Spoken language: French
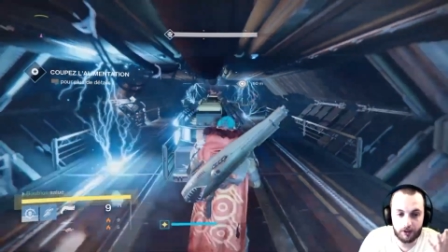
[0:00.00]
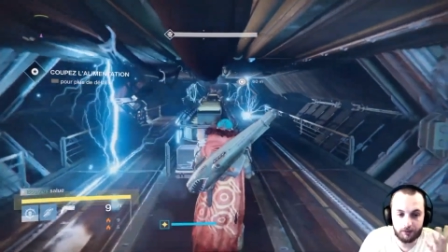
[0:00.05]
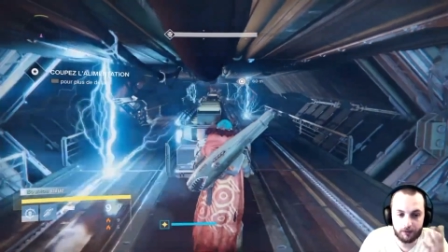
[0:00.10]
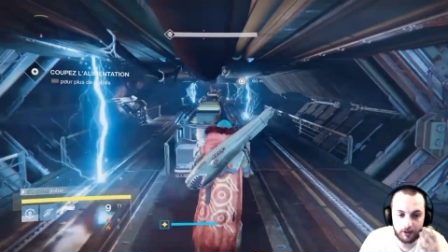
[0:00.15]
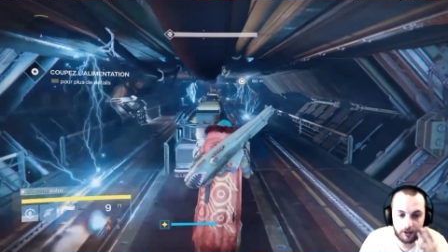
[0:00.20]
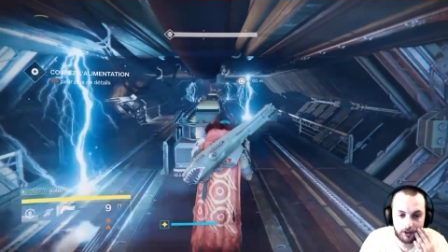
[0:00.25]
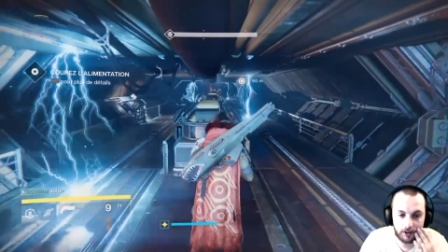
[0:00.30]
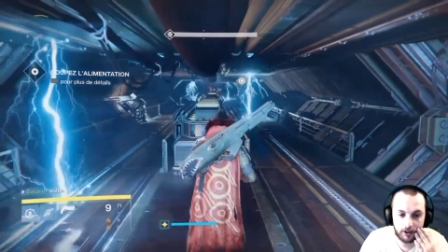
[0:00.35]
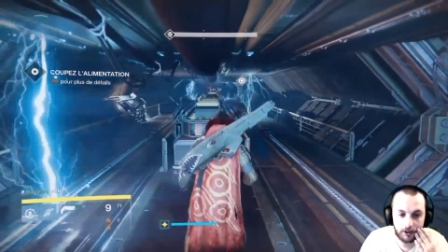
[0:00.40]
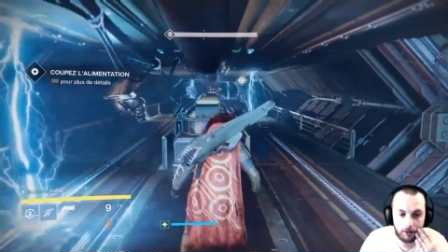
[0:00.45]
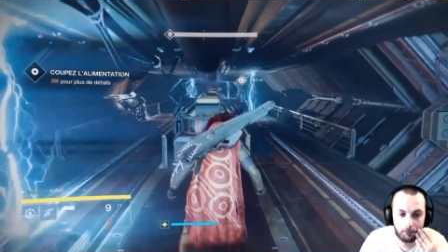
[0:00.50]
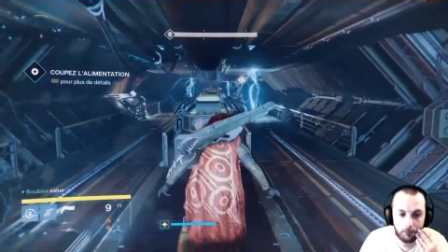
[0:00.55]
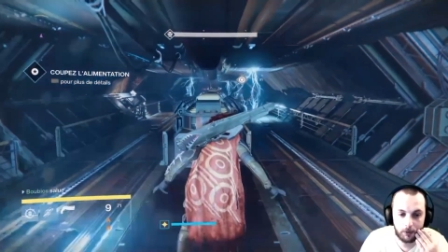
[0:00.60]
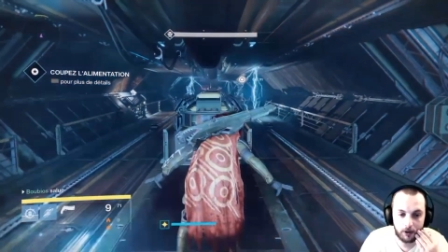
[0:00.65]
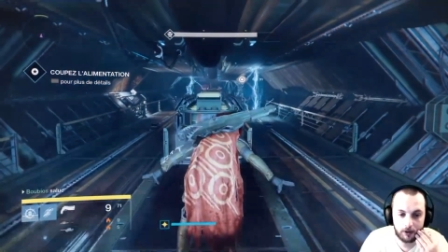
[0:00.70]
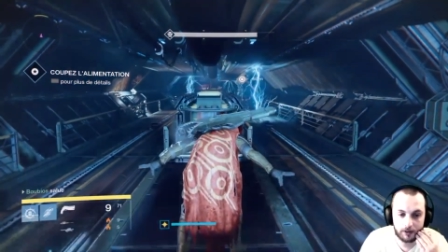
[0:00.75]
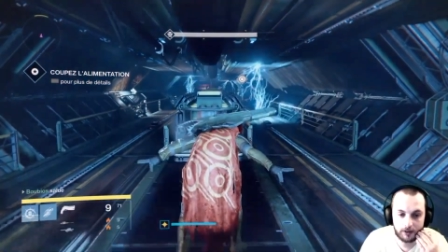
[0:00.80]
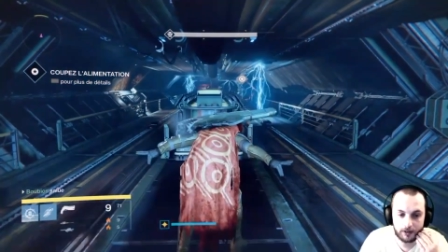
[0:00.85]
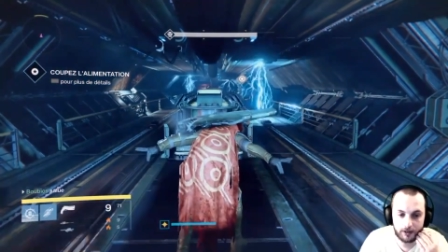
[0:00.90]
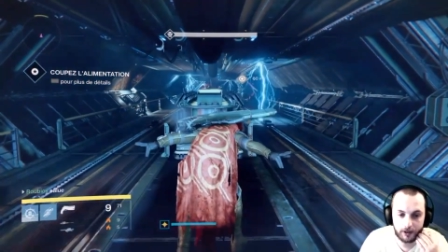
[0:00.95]
je kiffe cette
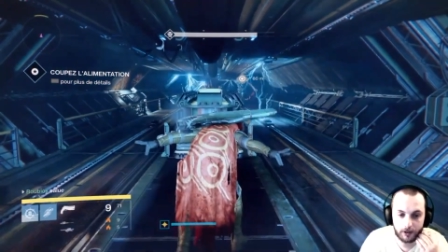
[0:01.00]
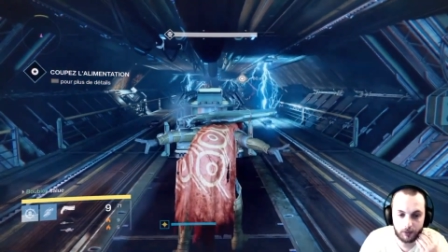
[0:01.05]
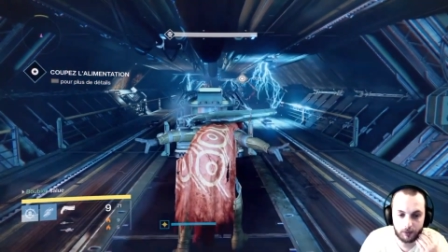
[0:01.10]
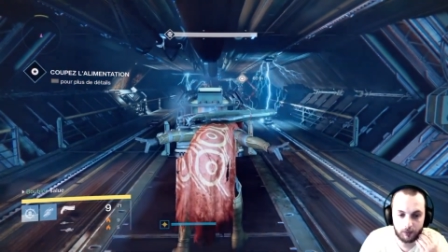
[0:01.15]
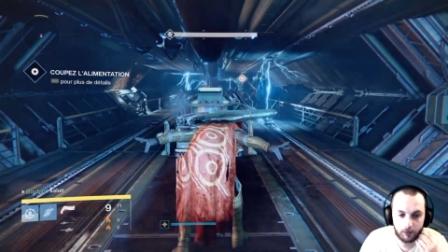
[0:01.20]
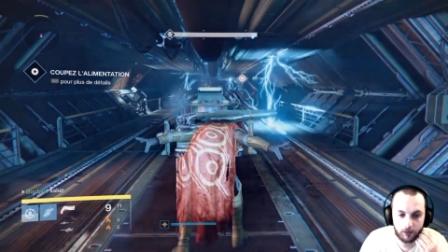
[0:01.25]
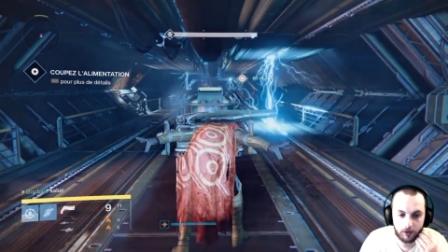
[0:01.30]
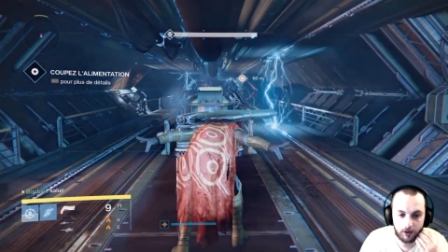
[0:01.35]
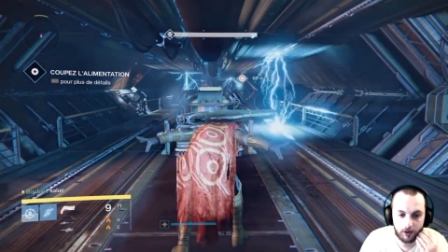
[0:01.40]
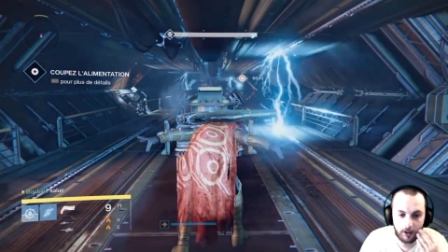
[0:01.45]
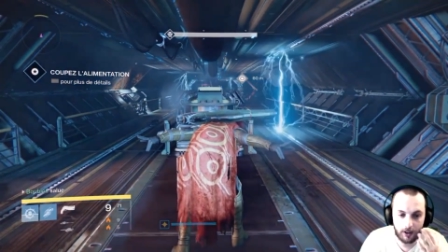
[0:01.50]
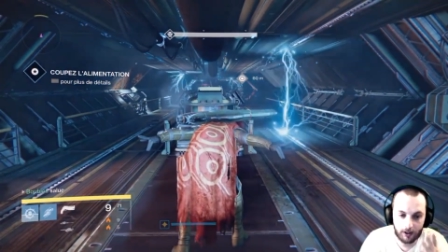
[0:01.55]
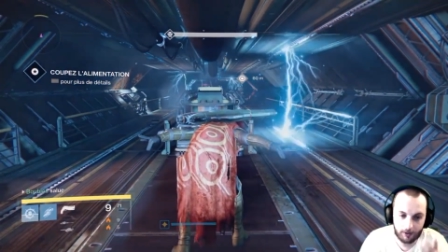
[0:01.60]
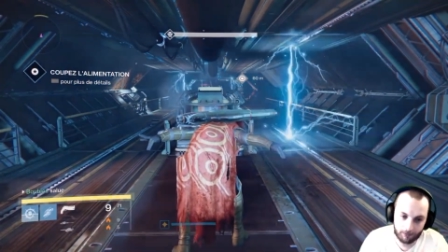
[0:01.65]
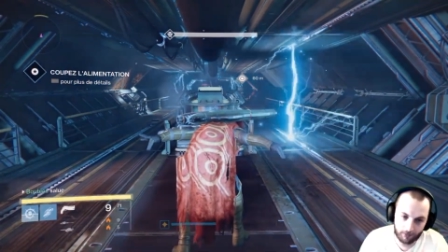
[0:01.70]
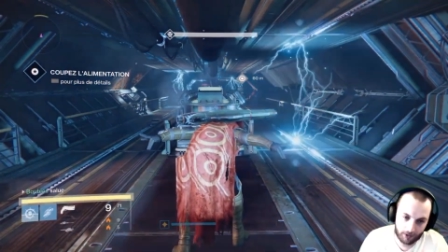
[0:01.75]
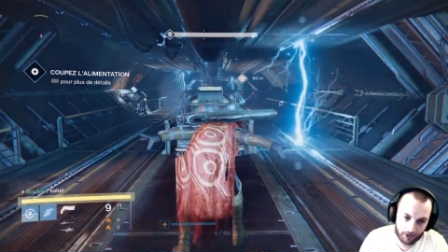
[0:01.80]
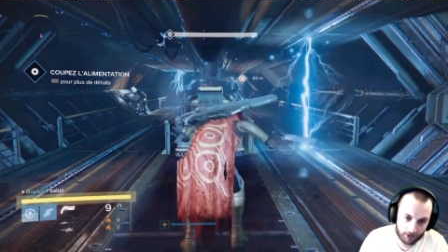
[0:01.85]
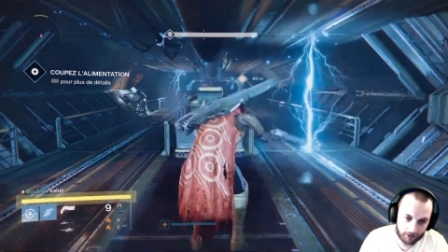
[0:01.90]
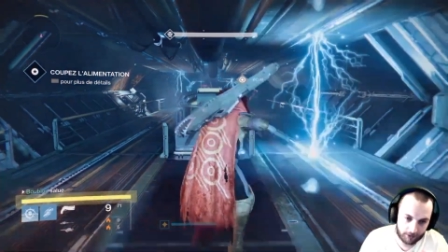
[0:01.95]
étape-là, c'est con. Ah